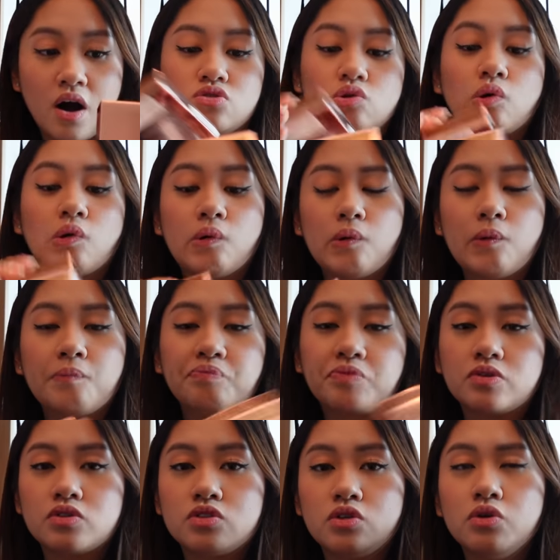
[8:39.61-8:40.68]
So,
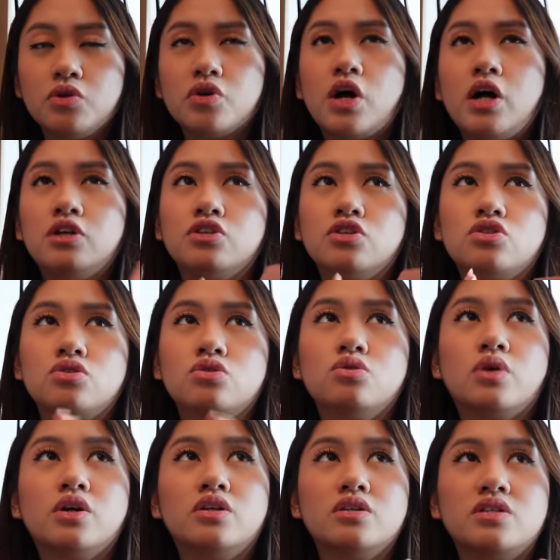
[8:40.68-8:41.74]
siguro I'll just do
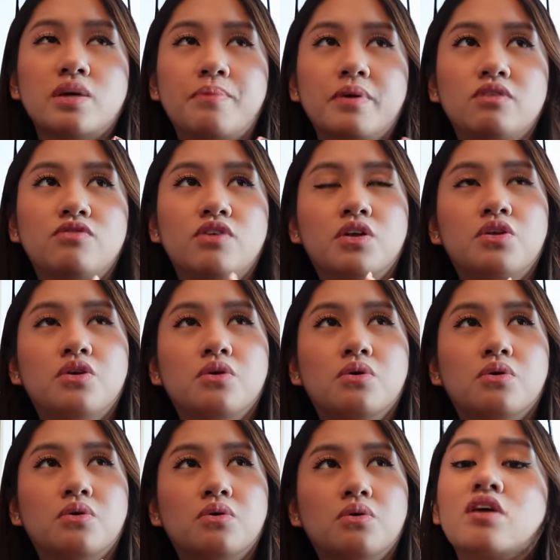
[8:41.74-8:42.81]
a separate
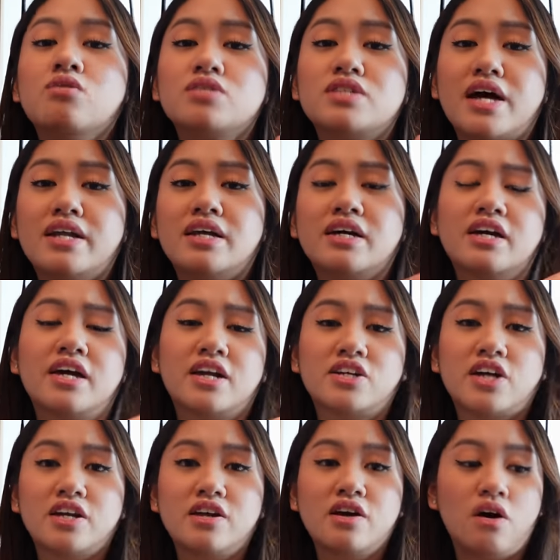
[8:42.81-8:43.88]
video kung saan nag-get
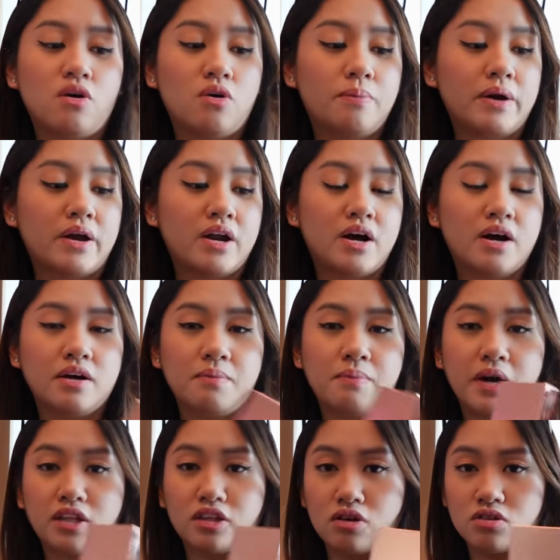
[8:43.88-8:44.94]
ready ako para
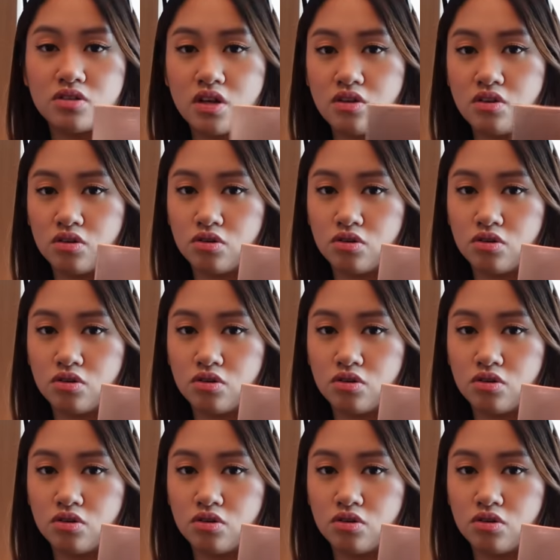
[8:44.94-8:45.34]
ipakita ko sa inyo